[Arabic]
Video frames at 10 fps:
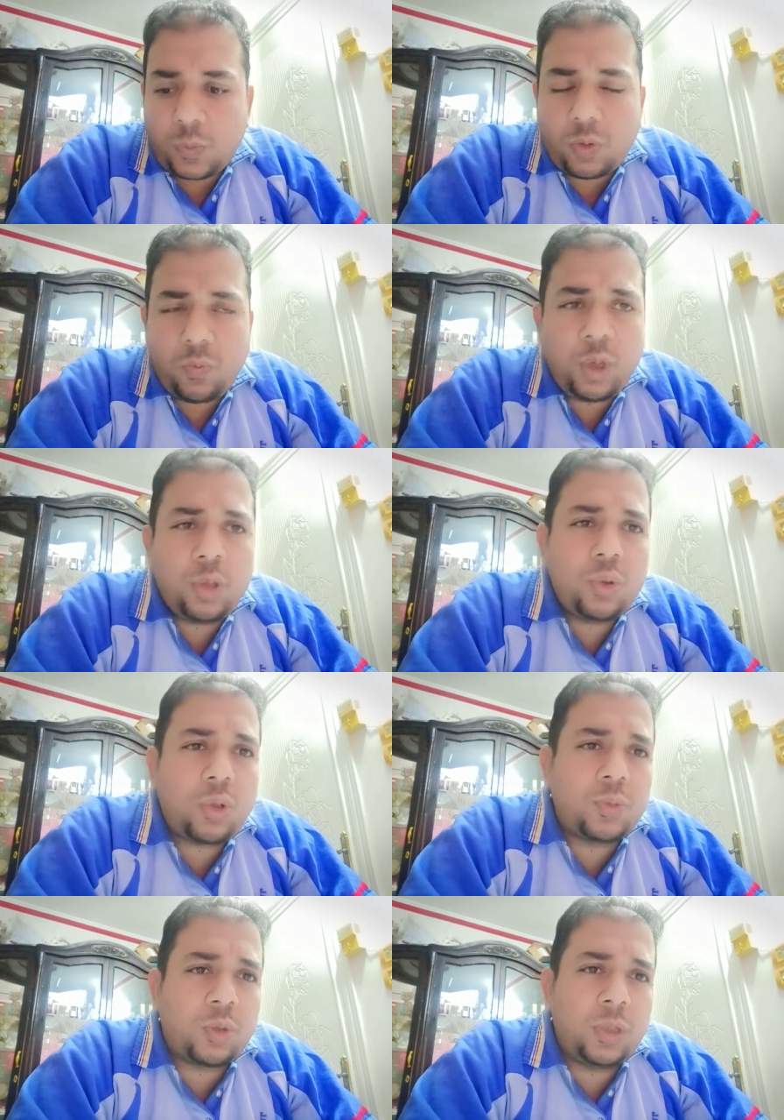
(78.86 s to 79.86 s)
في حدود
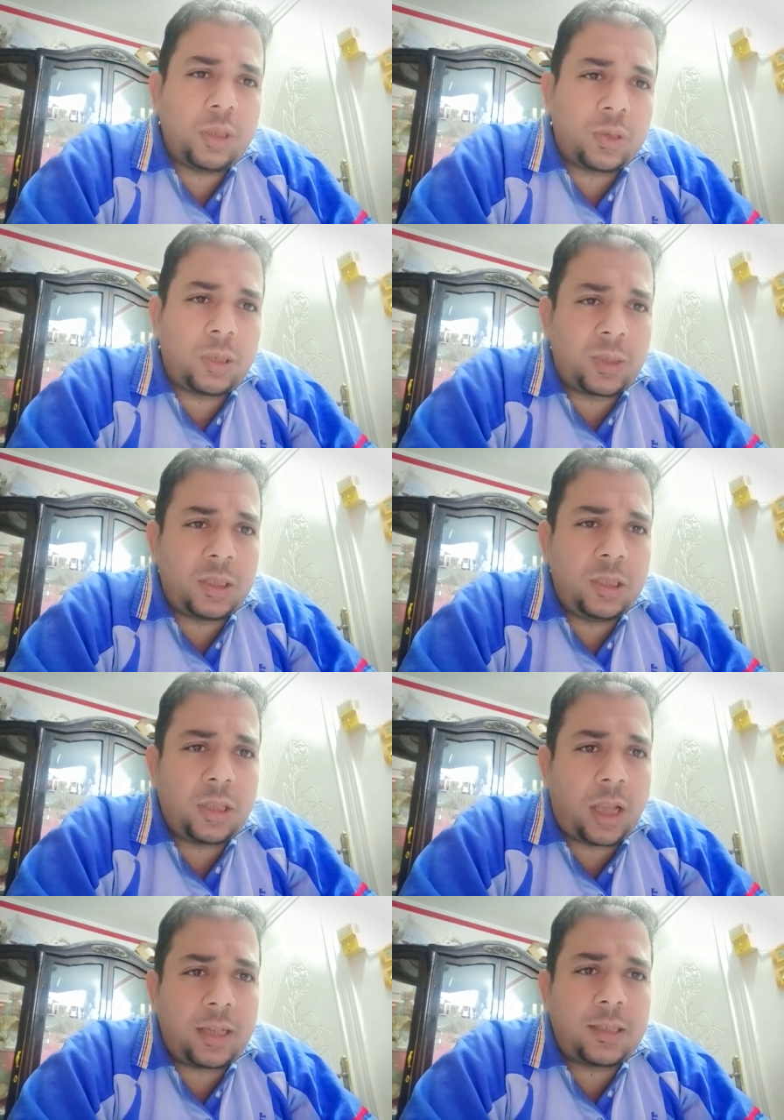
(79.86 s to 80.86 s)
570
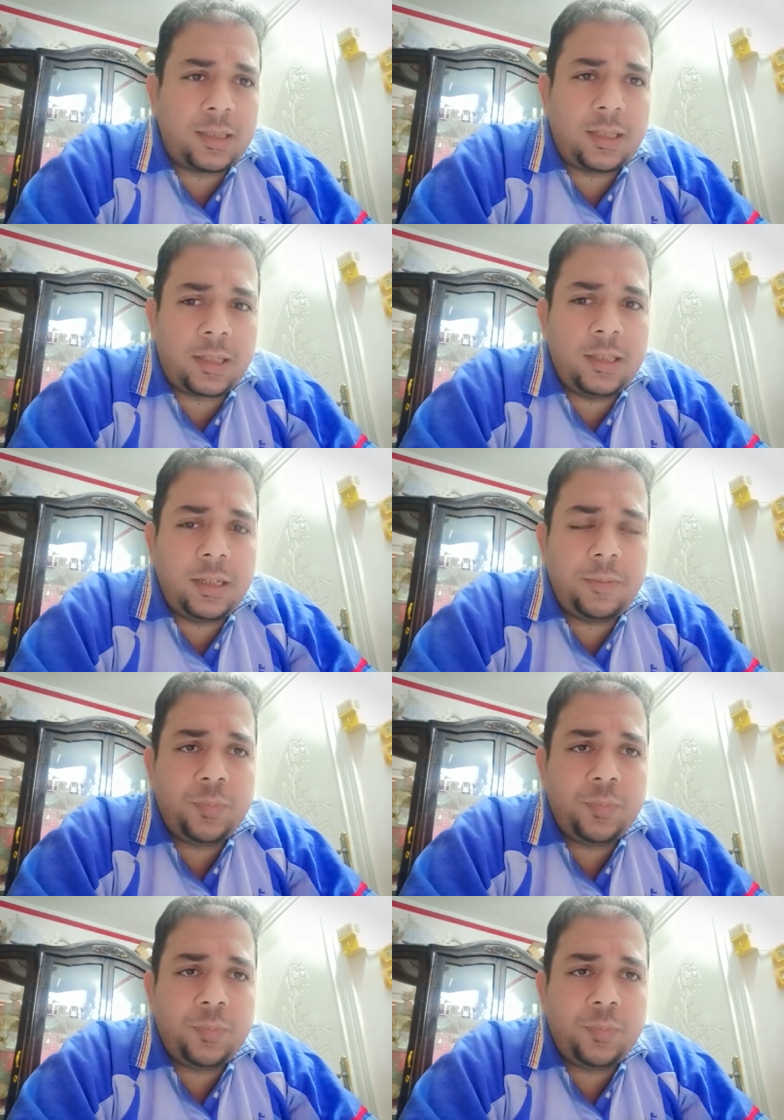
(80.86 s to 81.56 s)
حاجه زي كده